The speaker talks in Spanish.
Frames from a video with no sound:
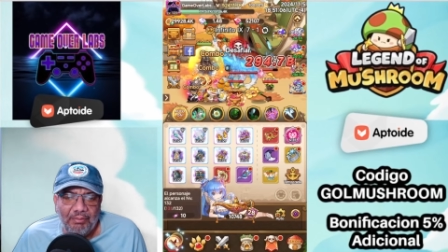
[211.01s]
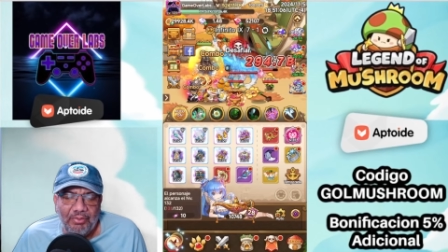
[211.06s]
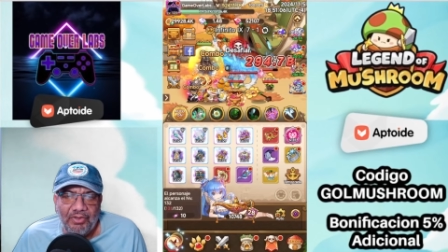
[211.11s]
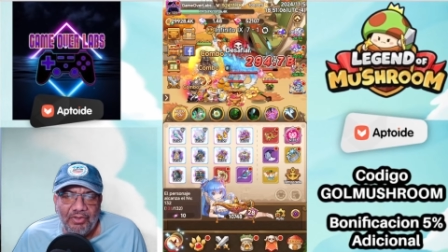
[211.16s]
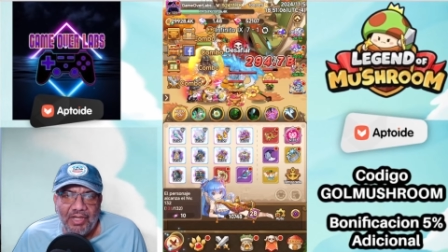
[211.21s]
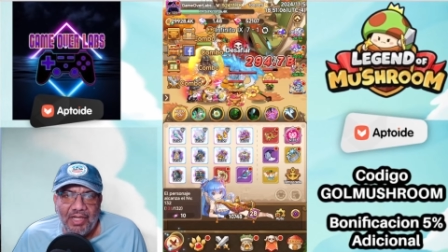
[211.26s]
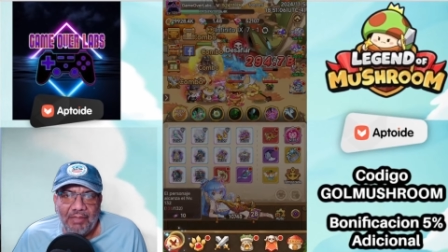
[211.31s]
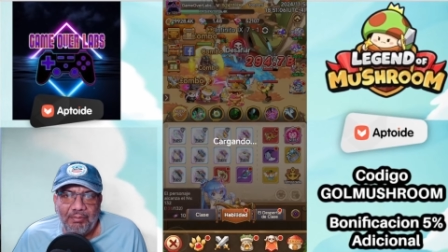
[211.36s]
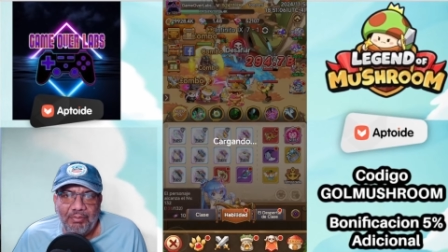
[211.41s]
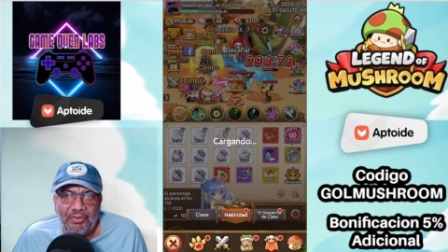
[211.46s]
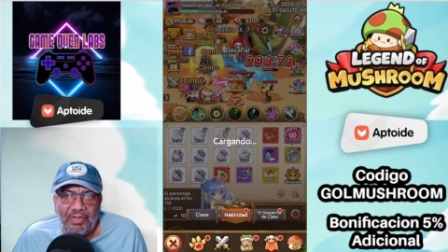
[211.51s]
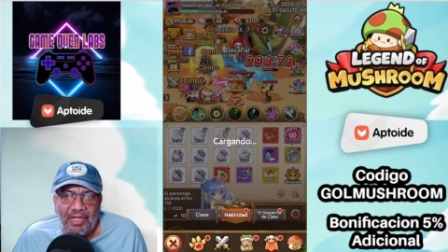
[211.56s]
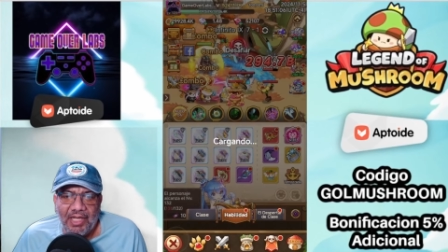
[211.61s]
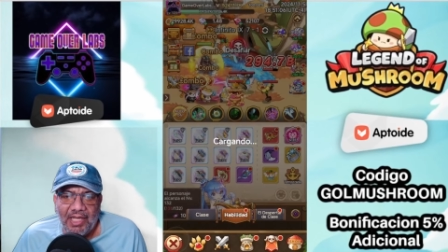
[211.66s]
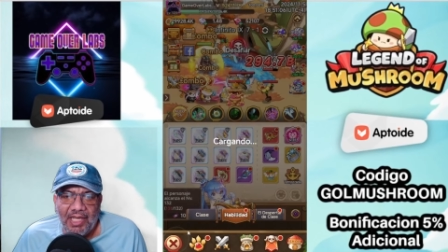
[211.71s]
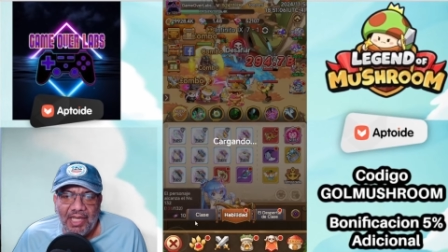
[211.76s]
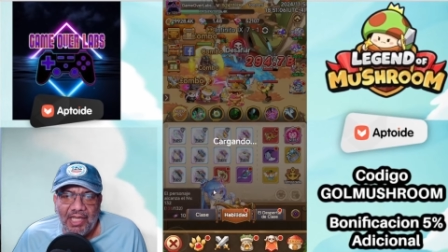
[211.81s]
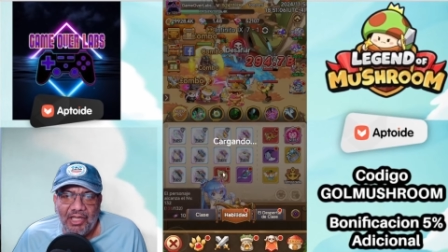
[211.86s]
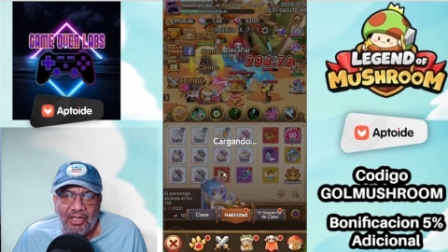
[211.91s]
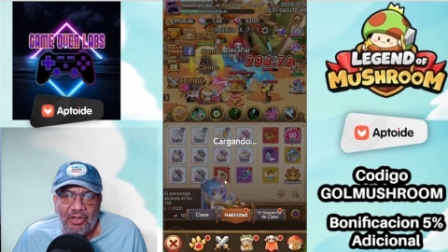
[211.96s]
por, por
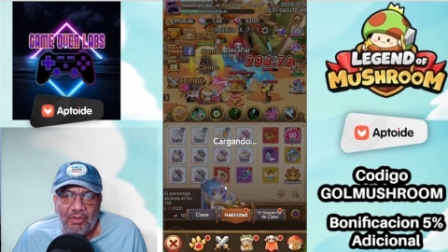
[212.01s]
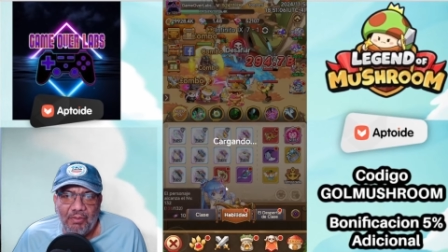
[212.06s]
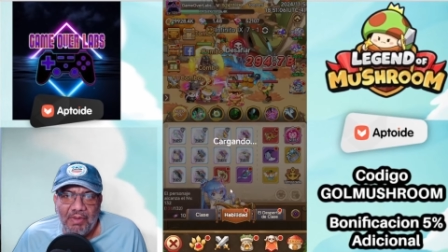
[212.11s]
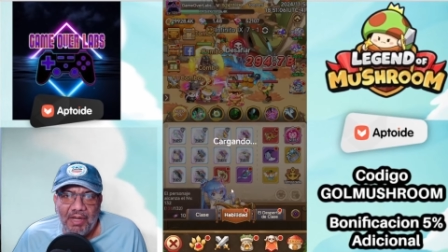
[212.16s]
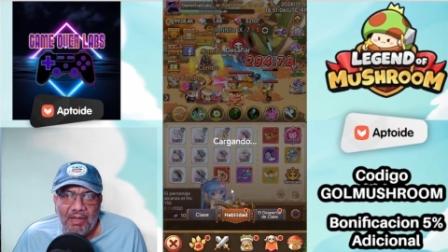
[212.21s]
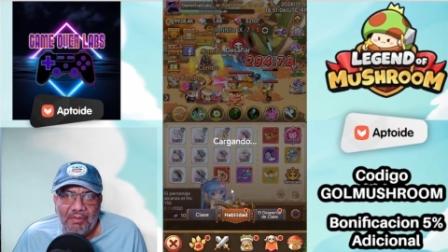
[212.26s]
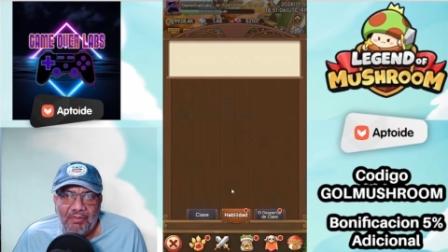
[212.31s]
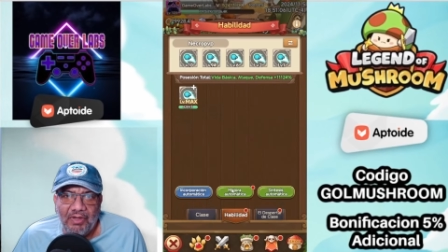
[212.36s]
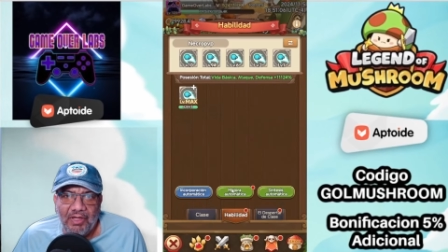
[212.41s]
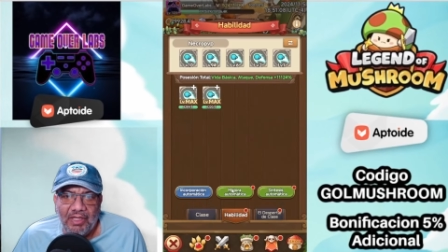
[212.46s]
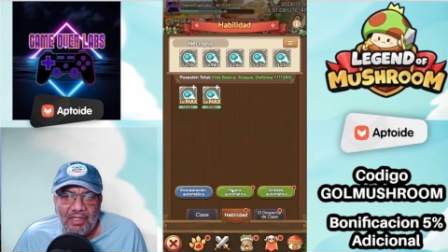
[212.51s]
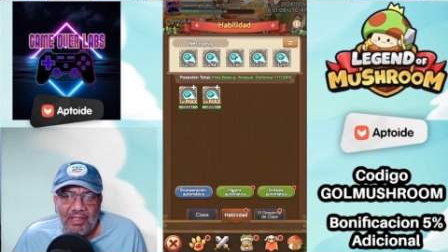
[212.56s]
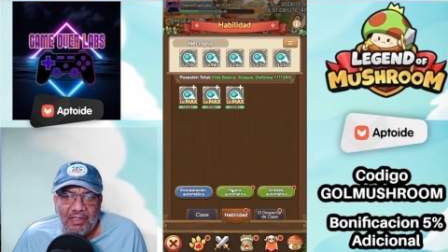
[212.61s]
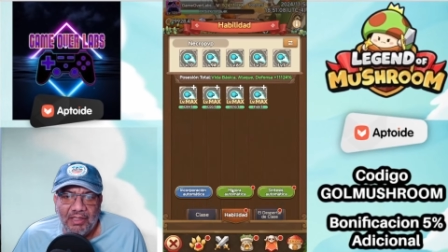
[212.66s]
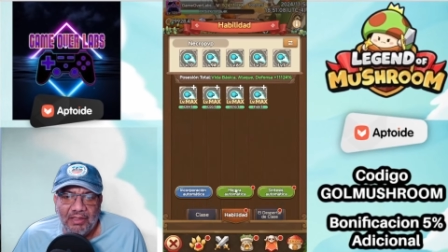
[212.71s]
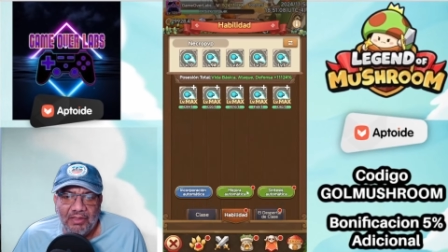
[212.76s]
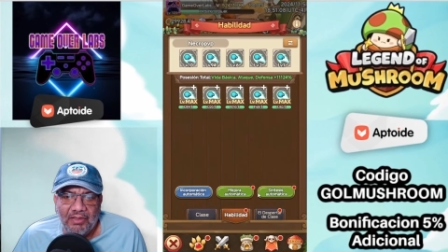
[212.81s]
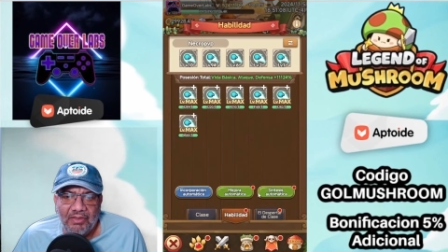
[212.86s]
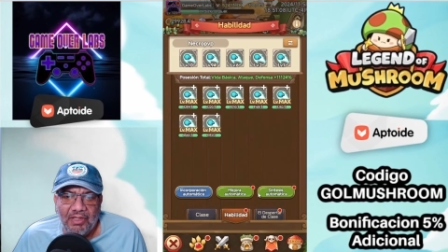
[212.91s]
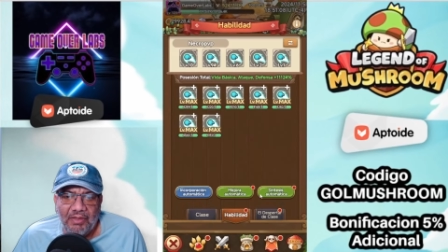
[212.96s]
aquello, vamos
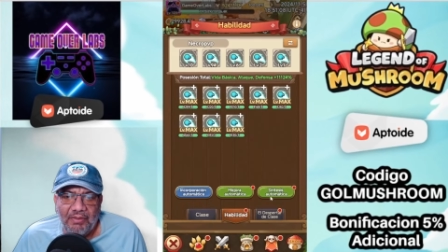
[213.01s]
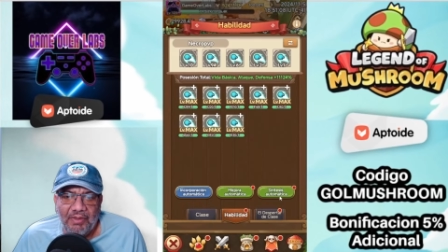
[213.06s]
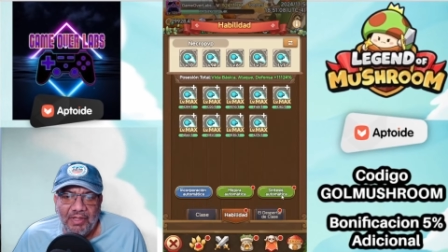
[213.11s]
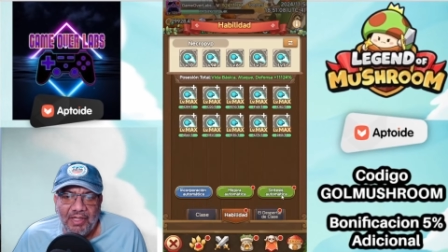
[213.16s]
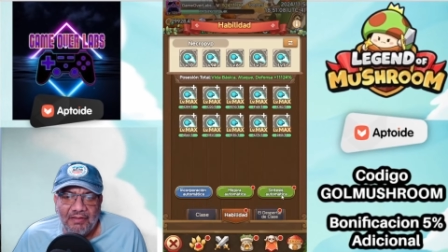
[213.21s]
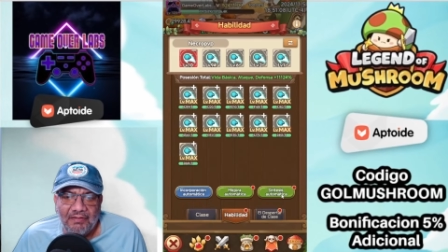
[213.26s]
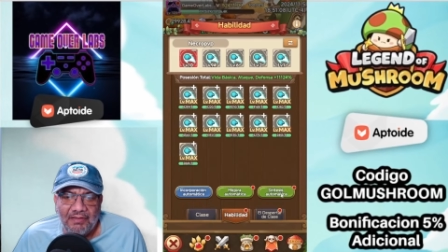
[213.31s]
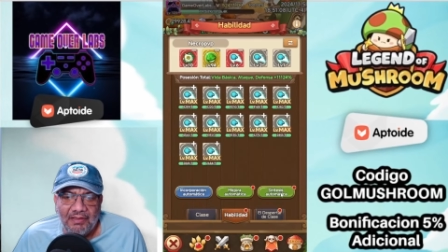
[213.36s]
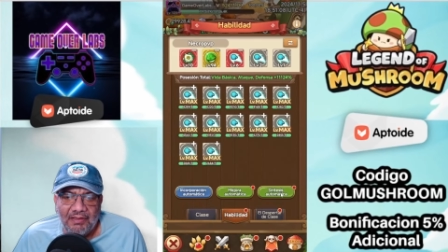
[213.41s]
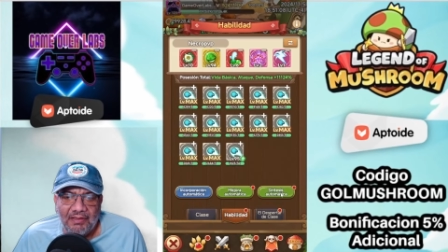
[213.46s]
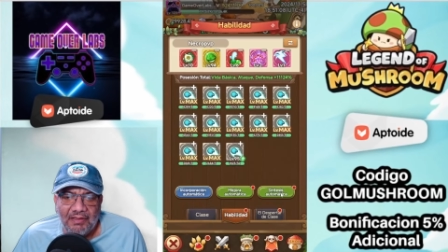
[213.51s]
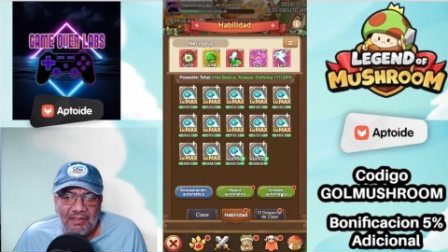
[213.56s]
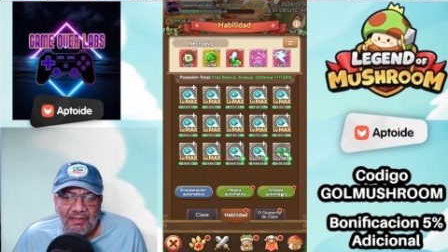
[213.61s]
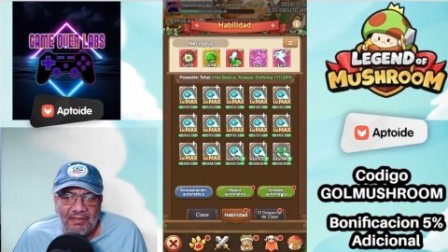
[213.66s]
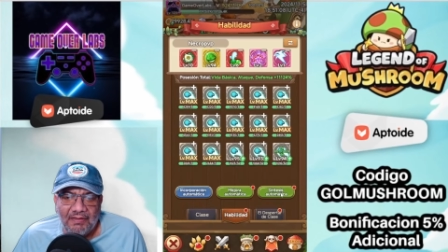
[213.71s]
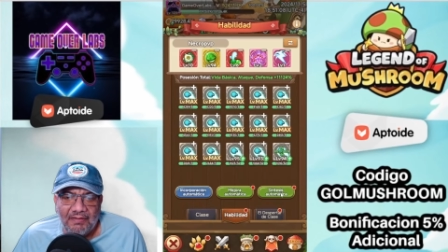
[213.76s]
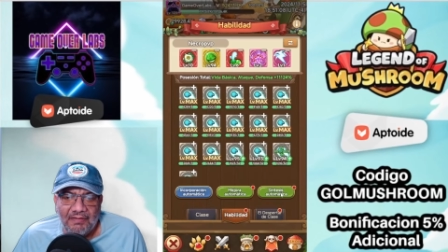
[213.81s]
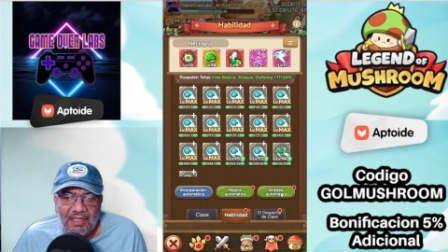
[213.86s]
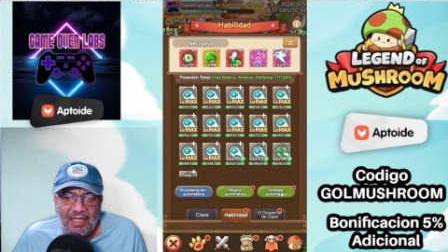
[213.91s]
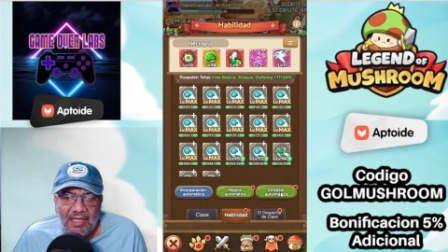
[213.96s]
a de una vez a
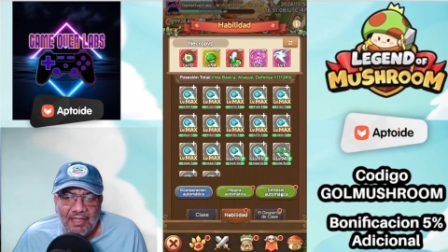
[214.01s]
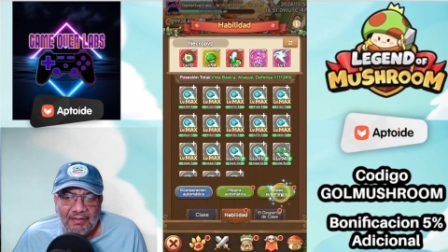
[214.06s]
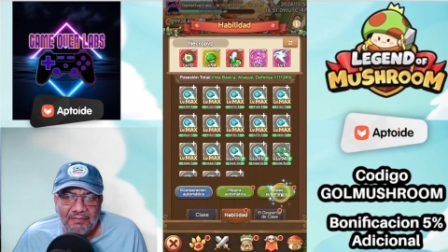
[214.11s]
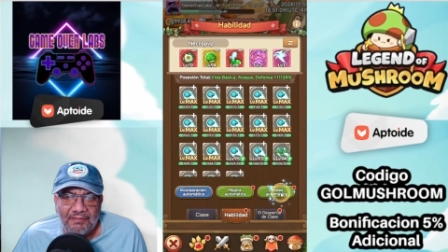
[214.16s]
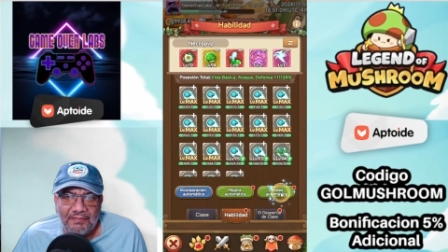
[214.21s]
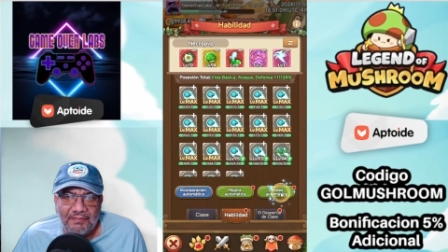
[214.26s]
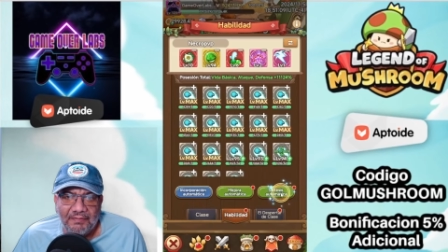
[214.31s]
sintetizar.